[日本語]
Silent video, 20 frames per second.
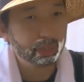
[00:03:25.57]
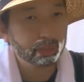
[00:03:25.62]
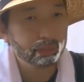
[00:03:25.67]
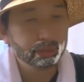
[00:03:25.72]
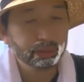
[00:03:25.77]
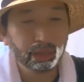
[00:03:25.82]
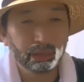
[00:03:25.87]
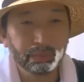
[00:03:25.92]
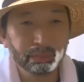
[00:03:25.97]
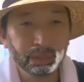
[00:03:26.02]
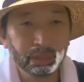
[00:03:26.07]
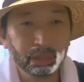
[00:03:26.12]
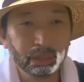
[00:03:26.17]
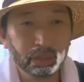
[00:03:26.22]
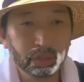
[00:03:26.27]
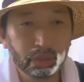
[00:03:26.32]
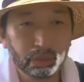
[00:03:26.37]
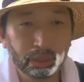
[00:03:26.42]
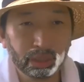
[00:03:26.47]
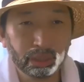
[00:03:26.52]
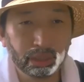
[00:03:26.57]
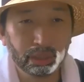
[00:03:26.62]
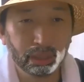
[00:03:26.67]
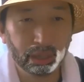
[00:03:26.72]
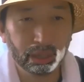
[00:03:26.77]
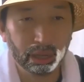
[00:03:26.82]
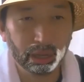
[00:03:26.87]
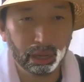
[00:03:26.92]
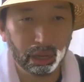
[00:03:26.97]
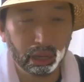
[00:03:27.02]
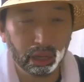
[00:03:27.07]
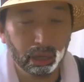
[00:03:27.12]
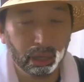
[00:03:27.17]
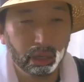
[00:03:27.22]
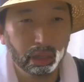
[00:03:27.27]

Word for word: ダメだっちゅうれたから、